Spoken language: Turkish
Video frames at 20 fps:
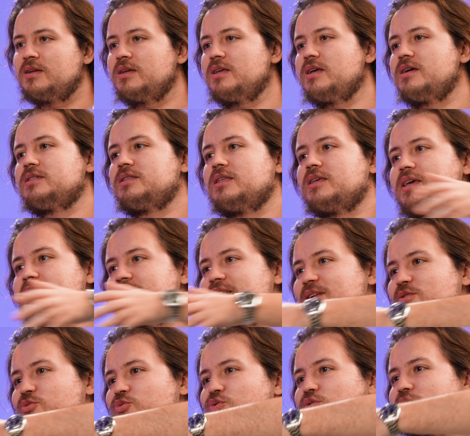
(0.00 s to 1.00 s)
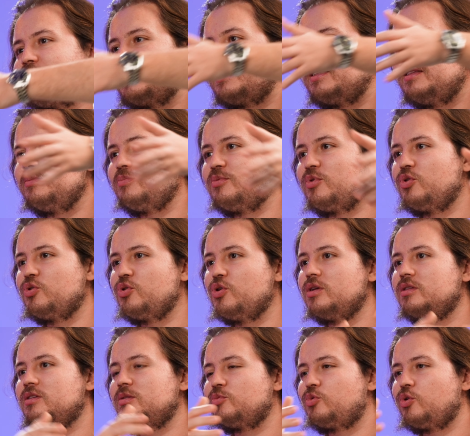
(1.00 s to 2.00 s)
ya işte genel kurula gidip o
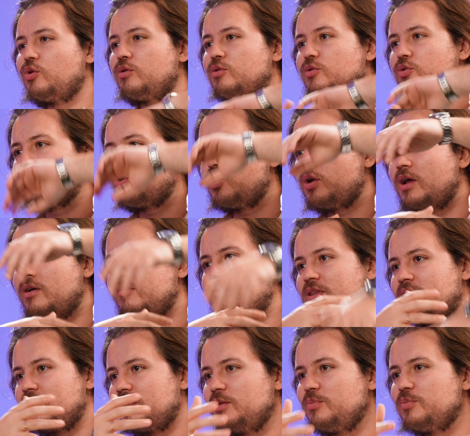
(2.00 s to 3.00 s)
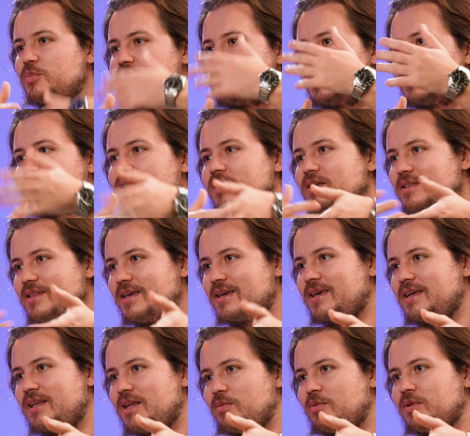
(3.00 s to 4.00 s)
yönetim kurulunu görevden alıp bir şekilde yine
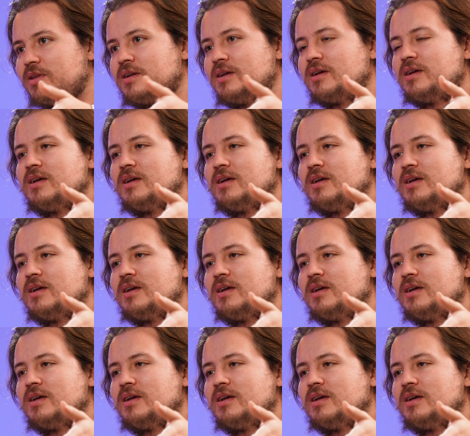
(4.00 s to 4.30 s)
gelebilir.